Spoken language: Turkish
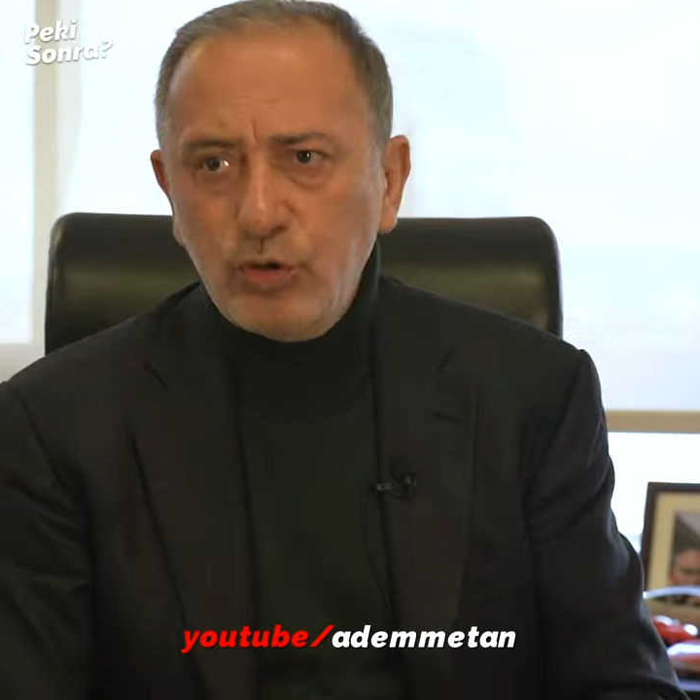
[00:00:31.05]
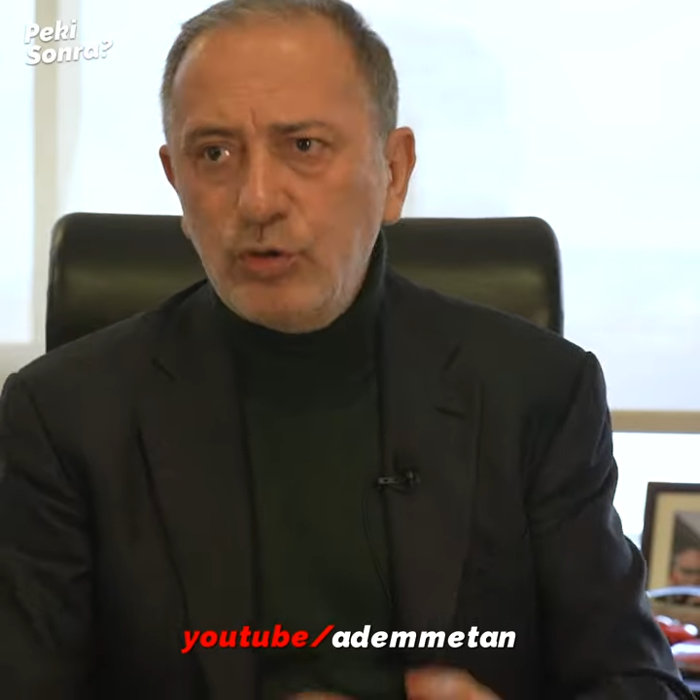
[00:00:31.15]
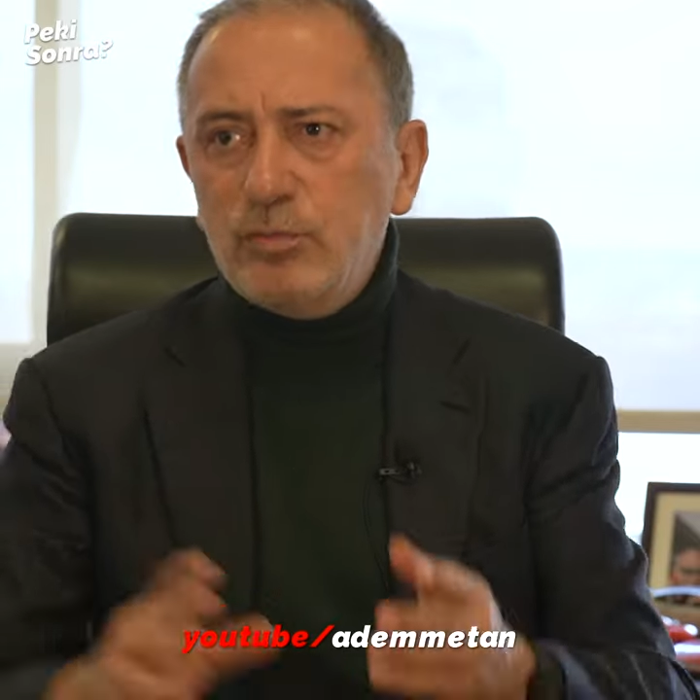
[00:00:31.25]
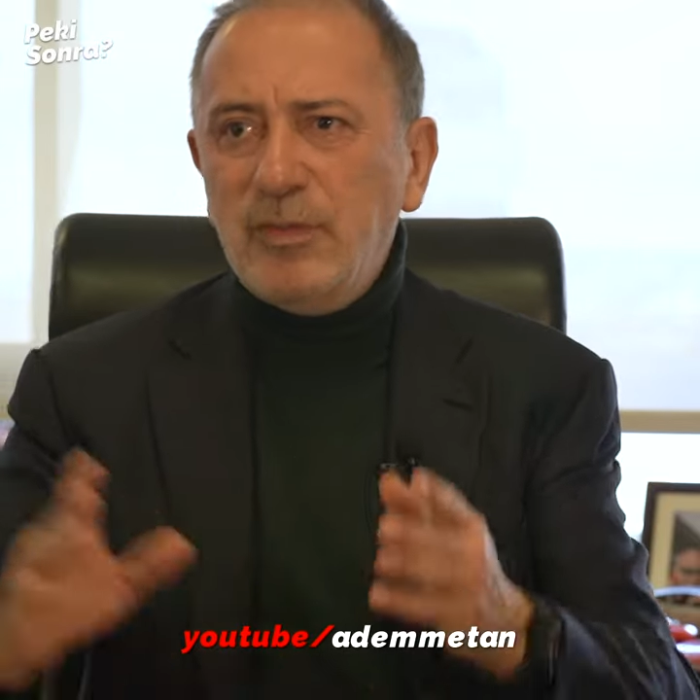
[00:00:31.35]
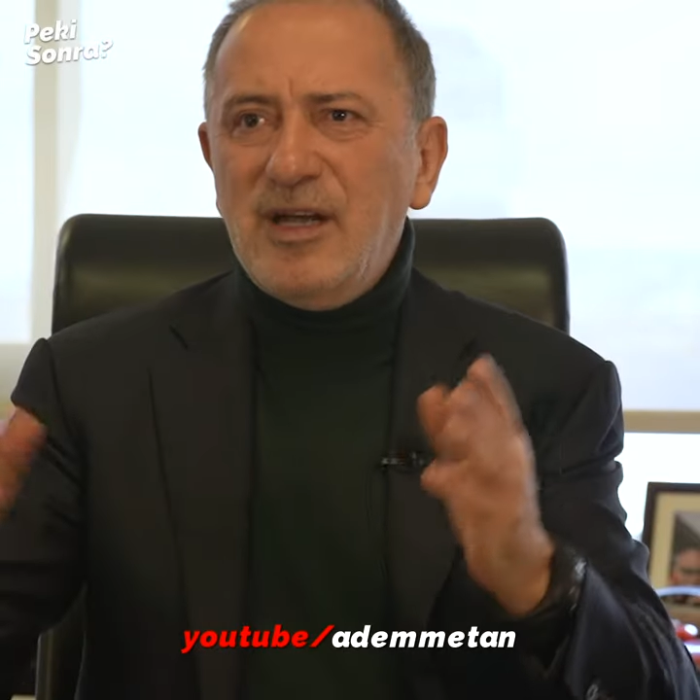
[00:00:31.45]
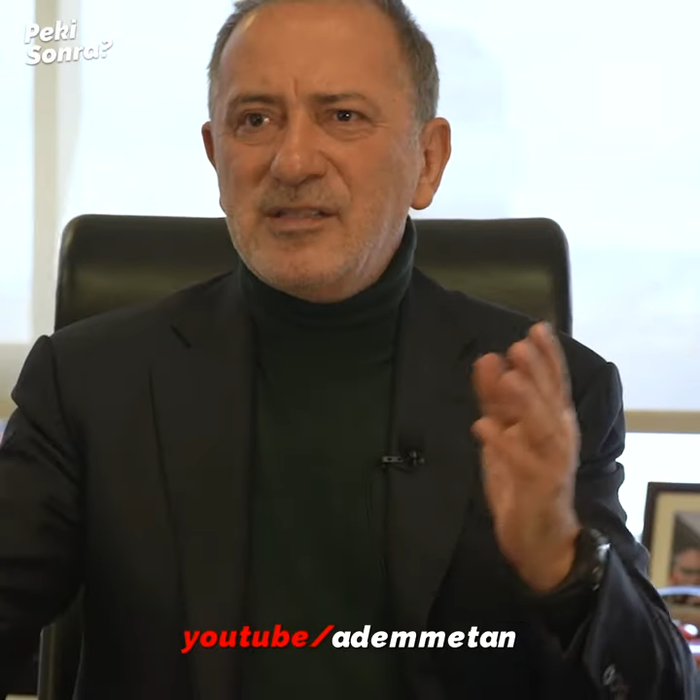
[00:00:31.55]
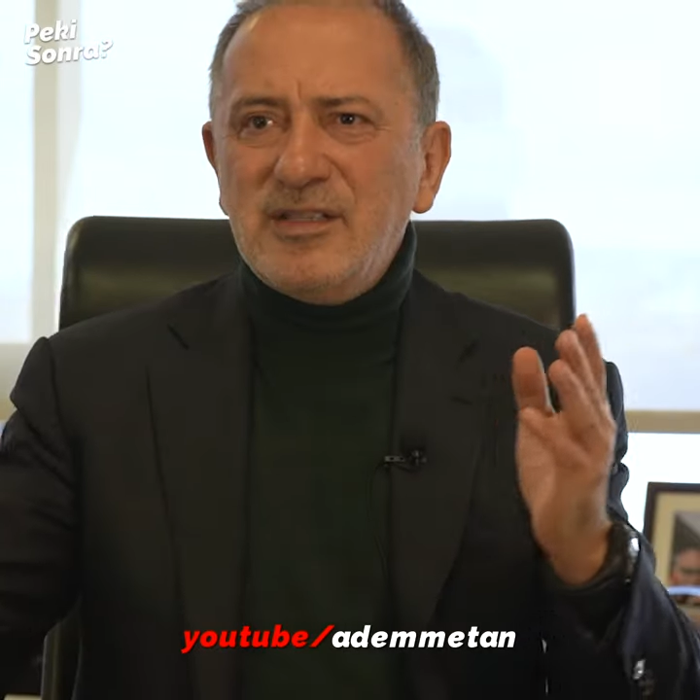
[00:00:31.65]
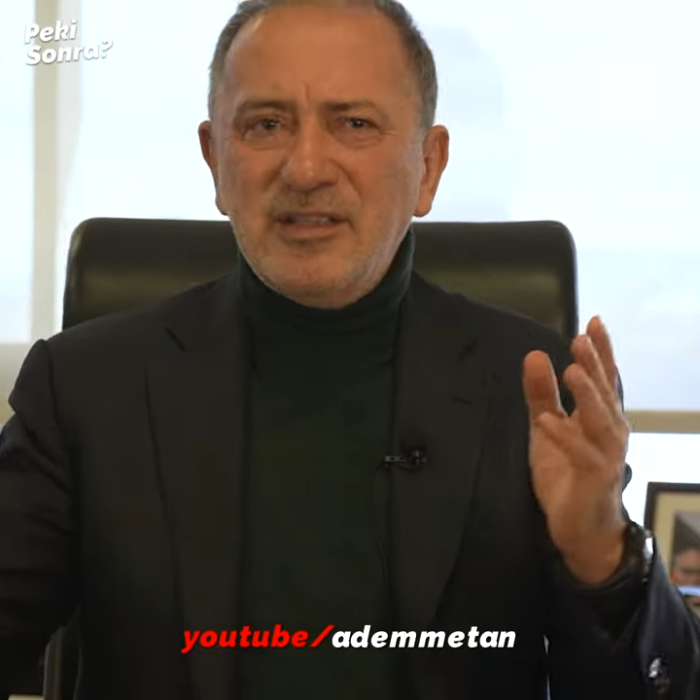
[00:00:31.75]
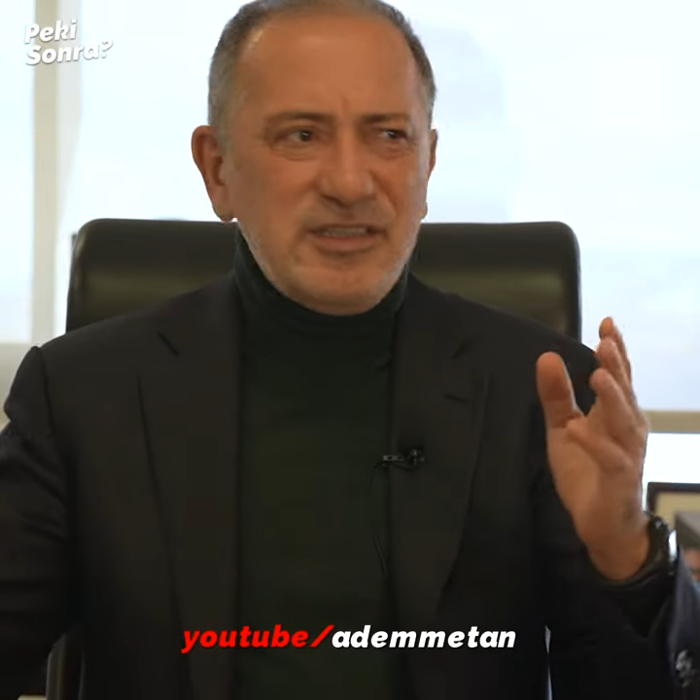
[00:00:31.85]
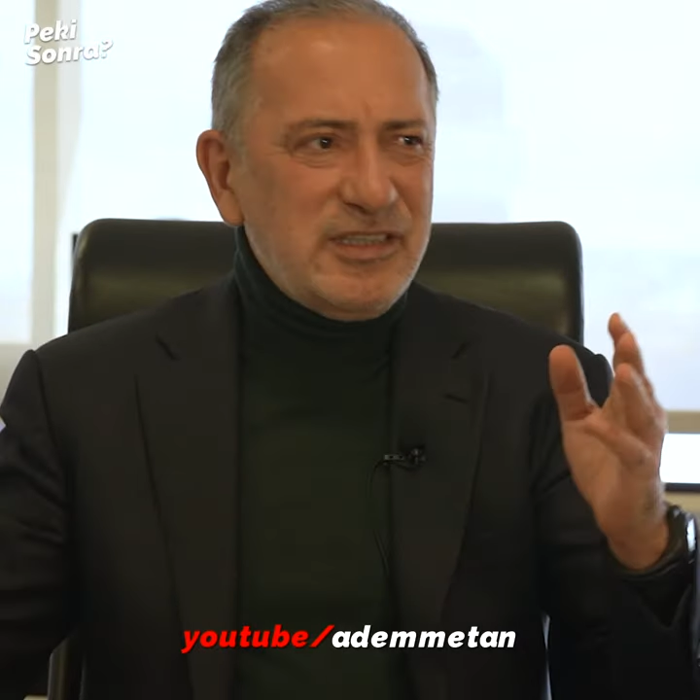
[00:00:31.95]
bugün
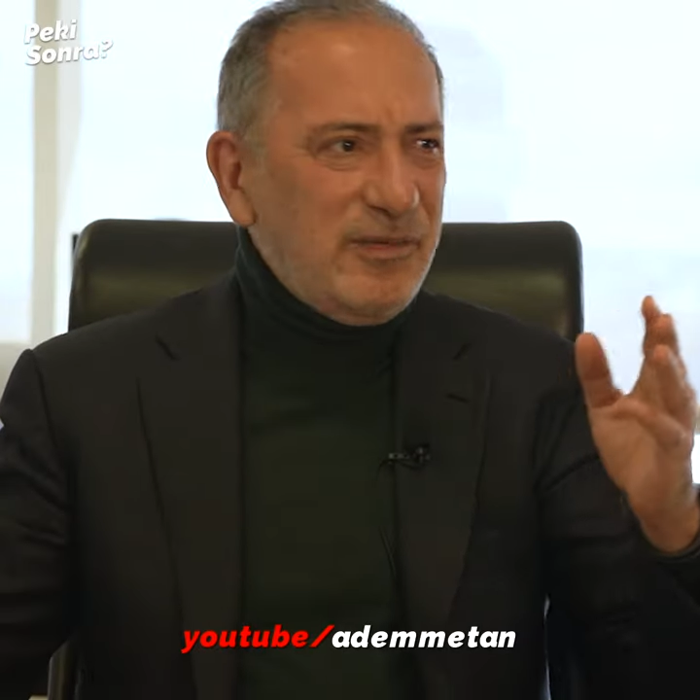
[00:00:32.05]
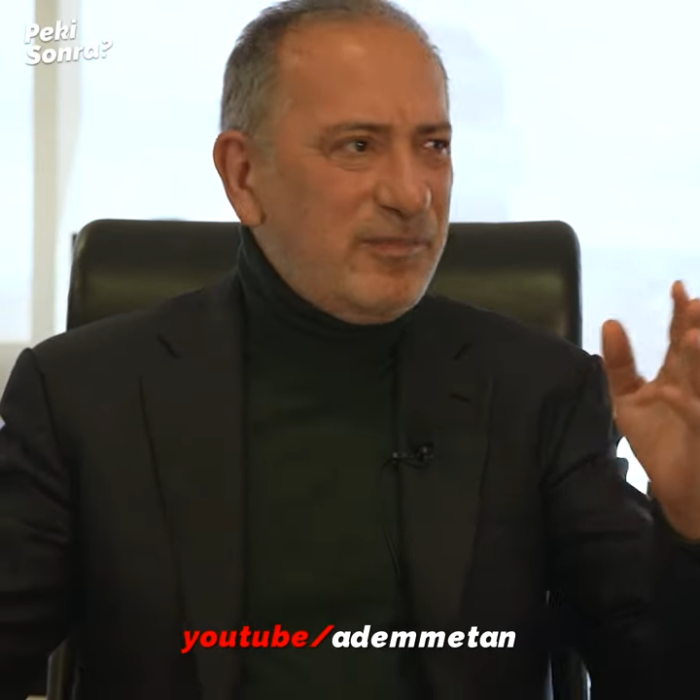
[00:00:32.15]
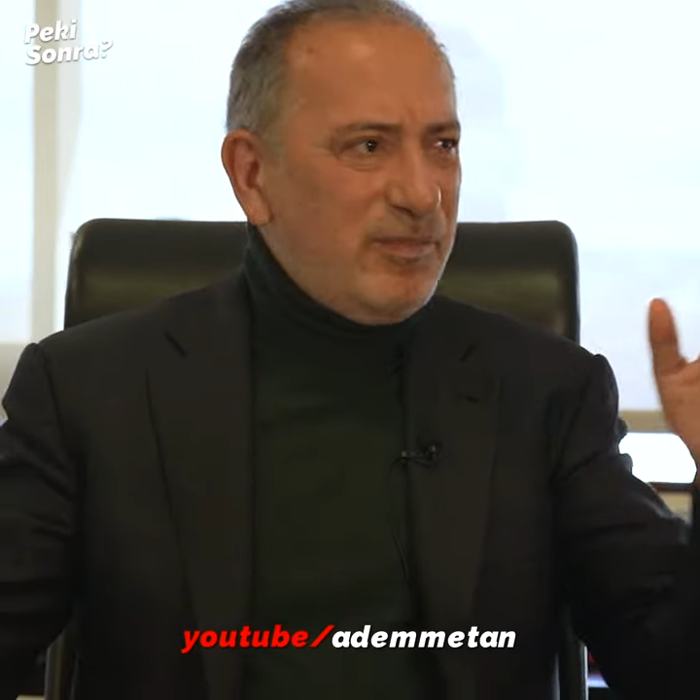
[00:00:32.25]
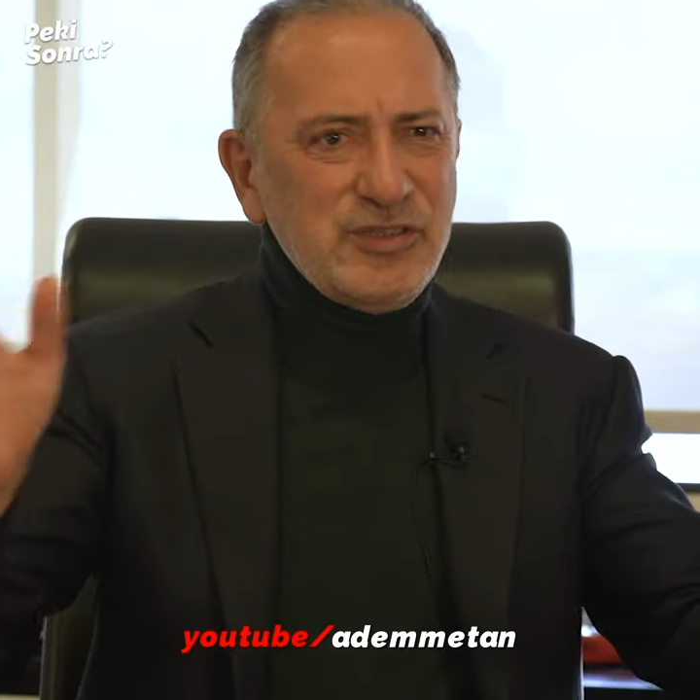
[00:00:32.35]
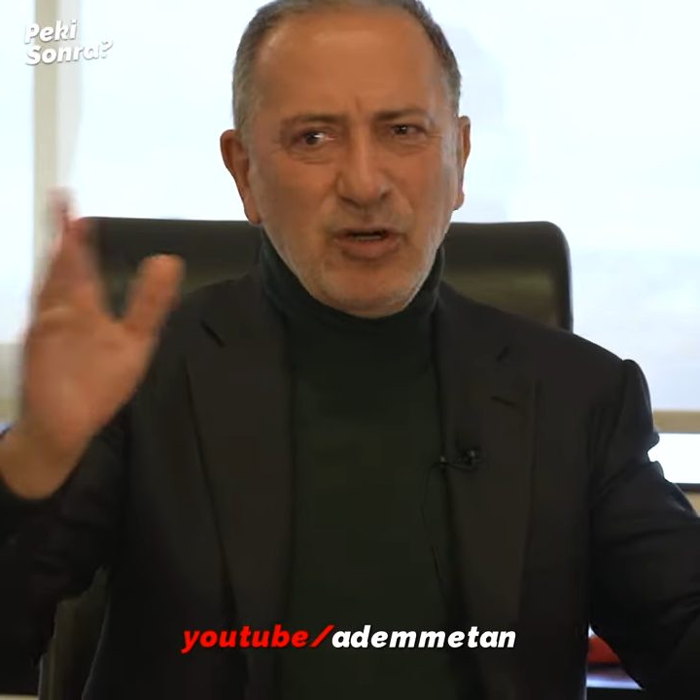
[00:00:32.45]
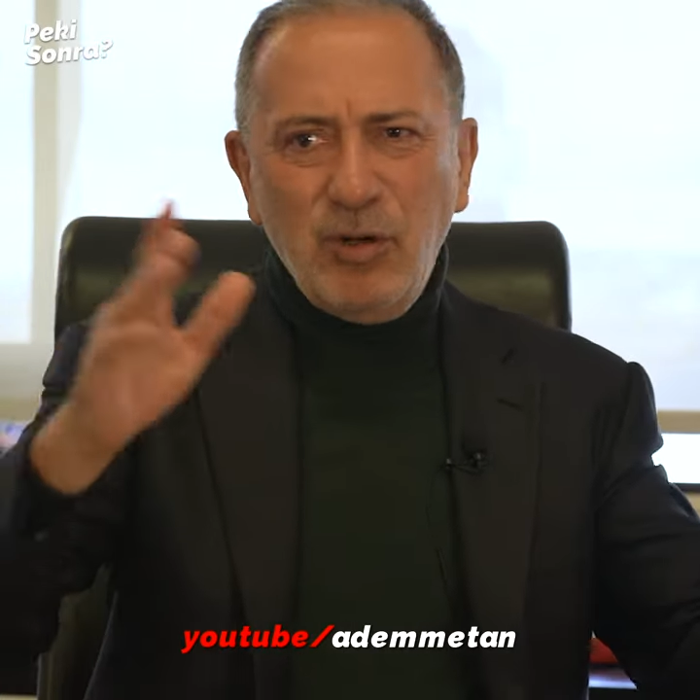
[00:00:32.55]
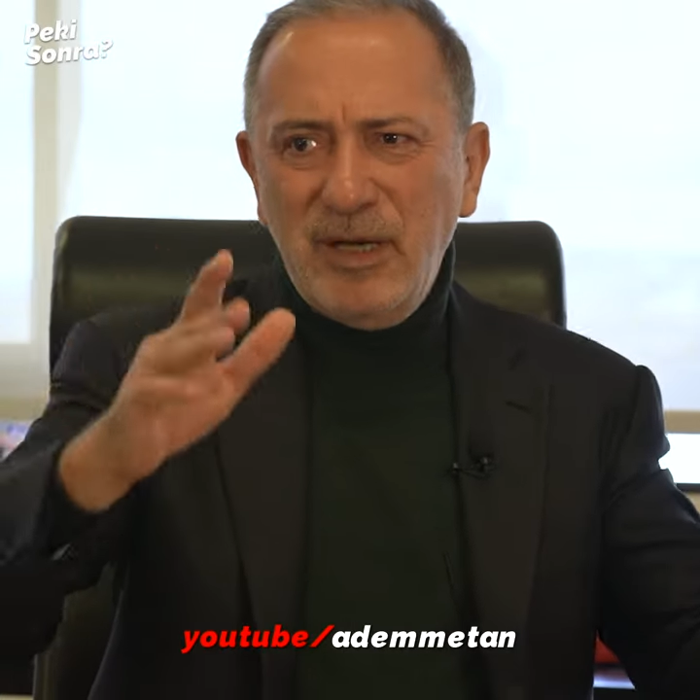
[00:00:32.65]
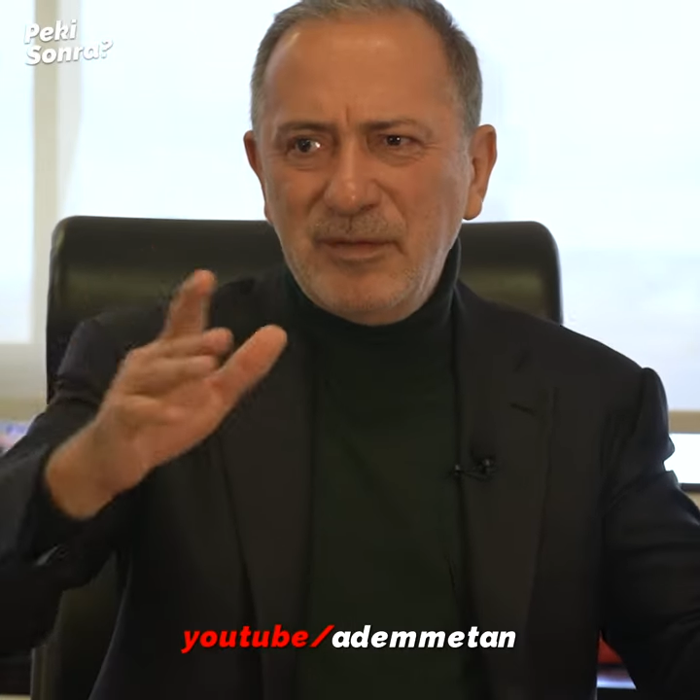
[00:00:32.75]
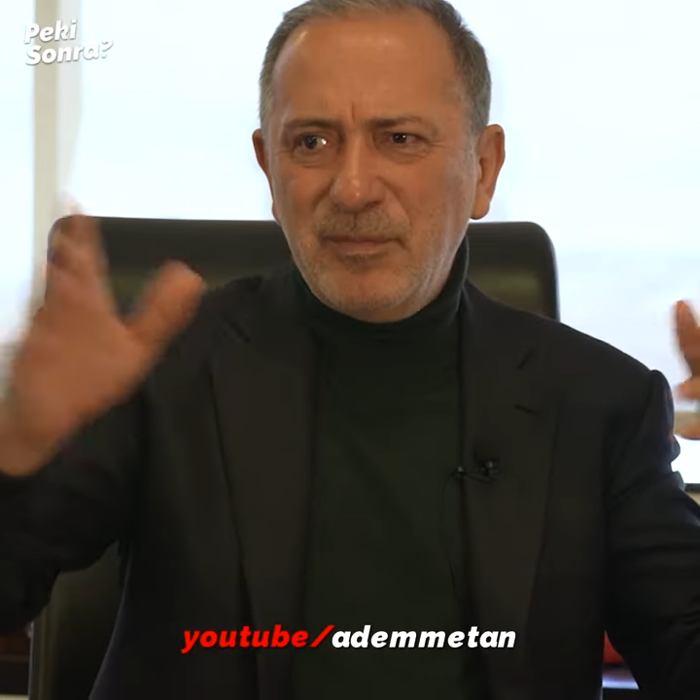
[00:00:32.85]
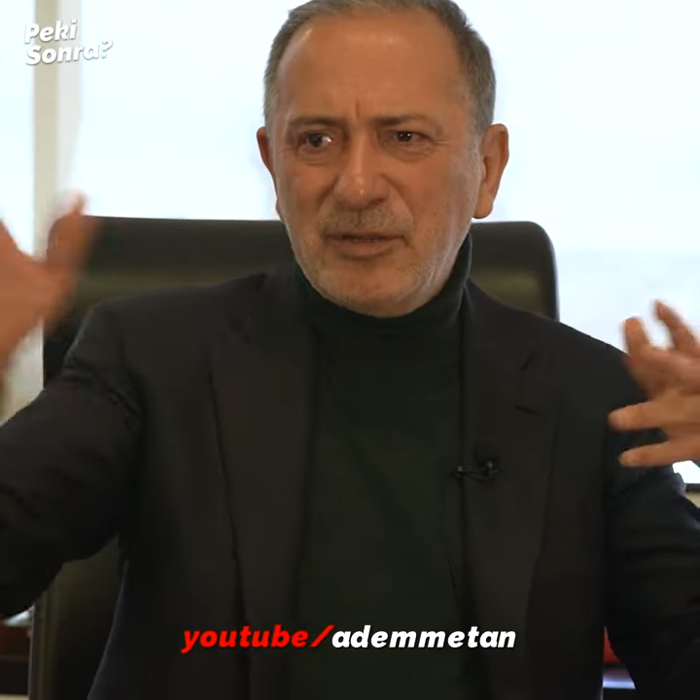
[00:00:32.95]
bazılarının işte
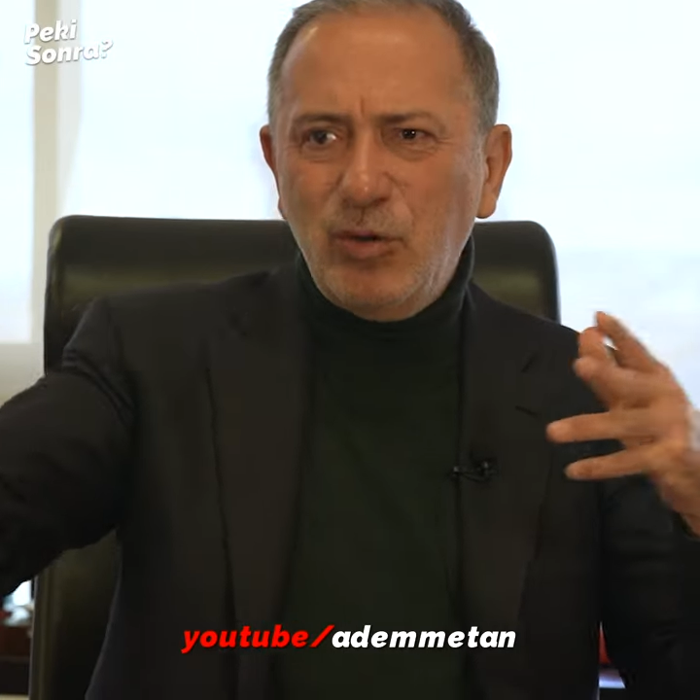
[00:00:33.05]
Jacoben,